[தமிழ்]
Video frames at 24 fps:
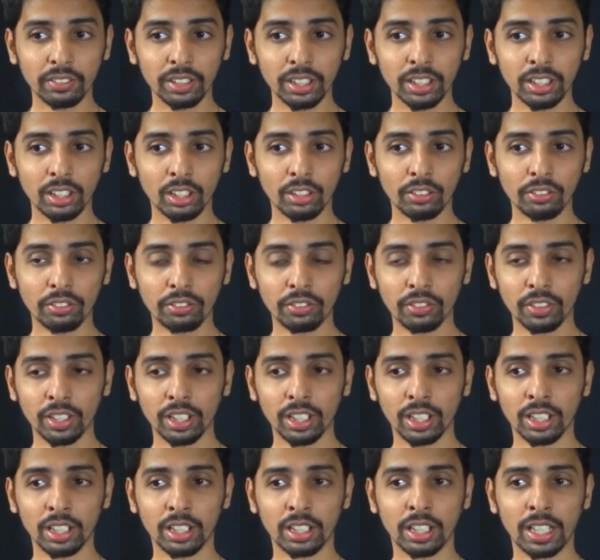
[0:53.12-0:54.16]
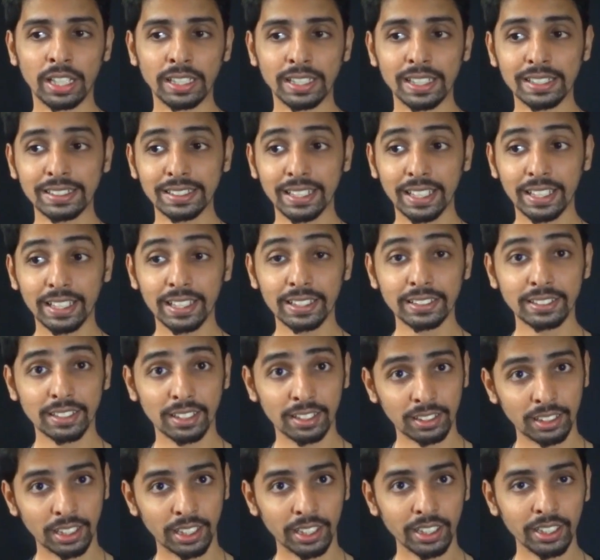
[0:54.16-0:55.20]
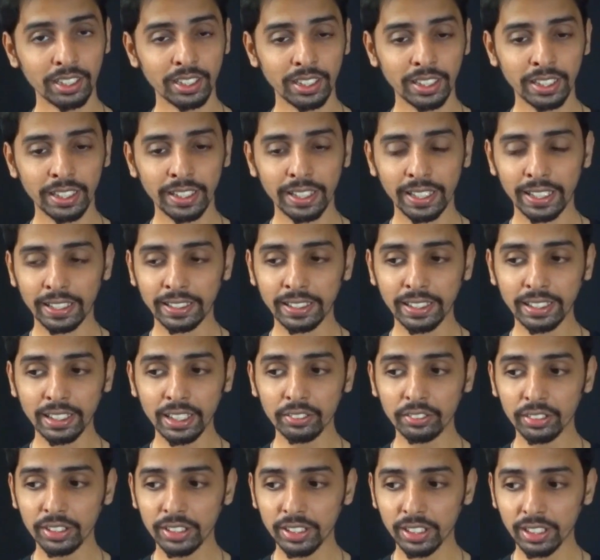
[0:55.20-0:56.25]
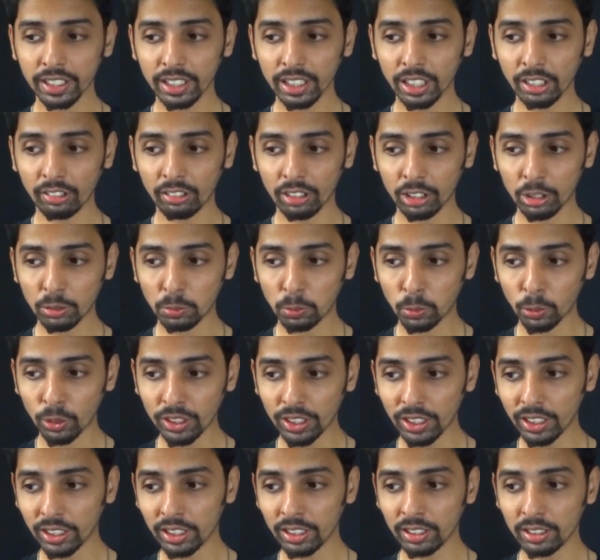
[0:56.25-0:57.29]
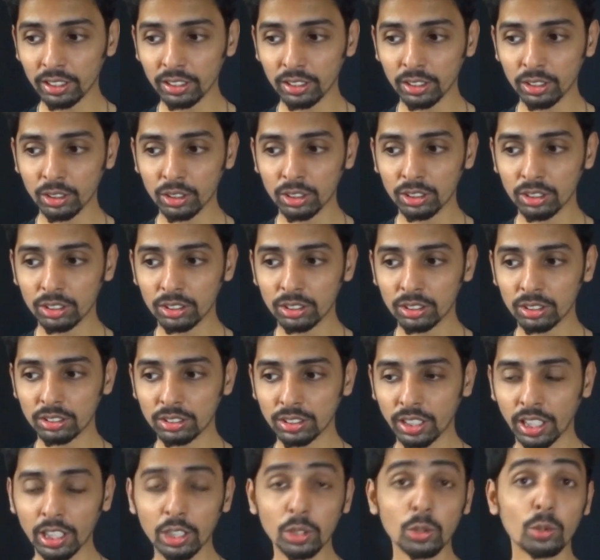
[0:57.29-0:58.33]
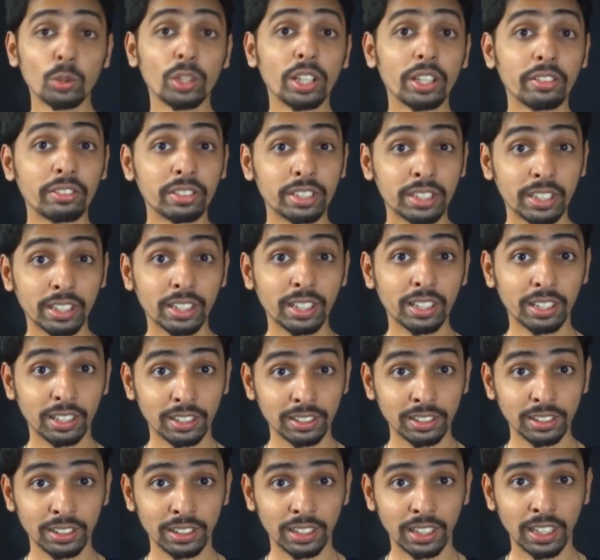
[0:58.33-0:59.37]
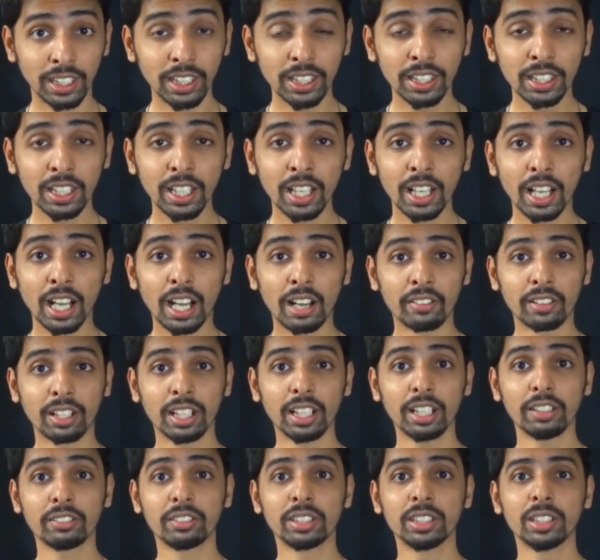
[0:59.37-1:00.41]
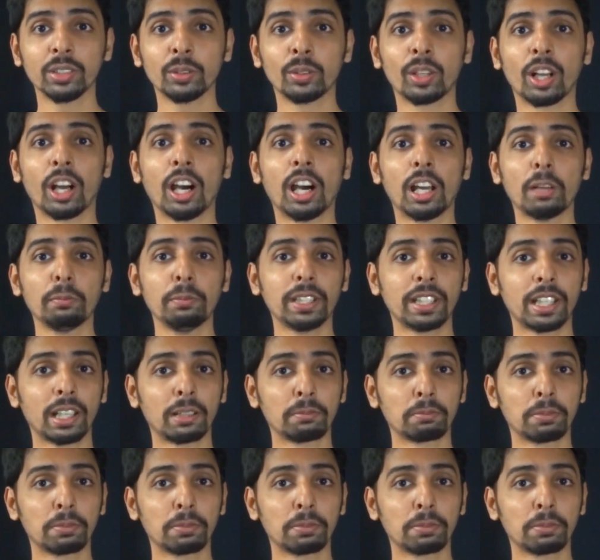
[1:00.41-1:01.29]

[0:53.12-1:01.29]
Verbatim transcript: லெவல் ஆஃப் அண்டர்ஸ்டாண்டிங்ஸ் இருந்தால் எந்தெந்த விஷயங்கள் அவருக்கு புரிதல் தரக்கூடிய விஷயங்கள் இருந்ததுன்னா அவரால் வந்து ஒரு ஆர்மி